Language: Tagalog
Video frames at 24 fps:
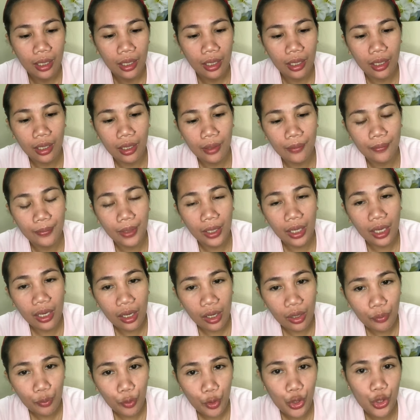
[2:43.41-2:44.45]
Um,
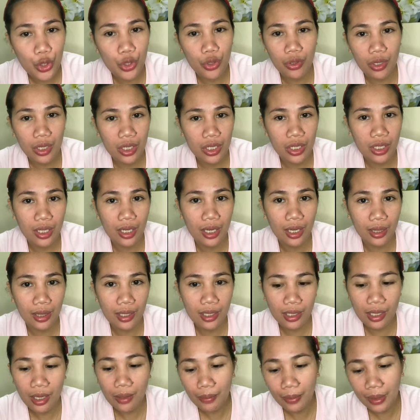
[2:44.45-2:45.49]
nakaka-moisturize siya at
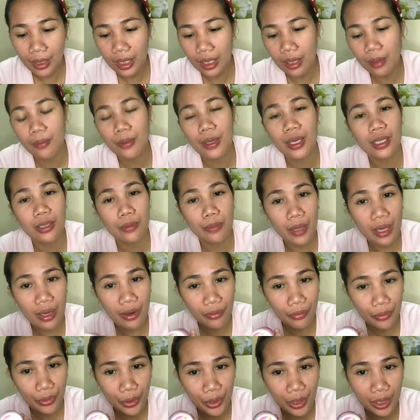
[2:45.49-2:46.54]
the same time
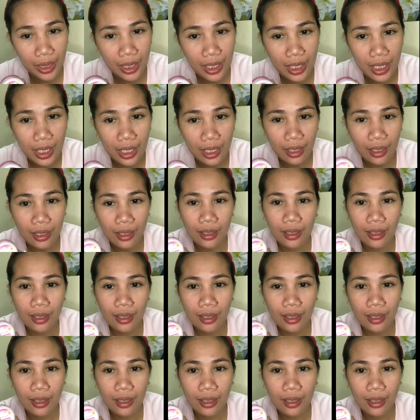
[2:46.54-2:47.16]
SPF 30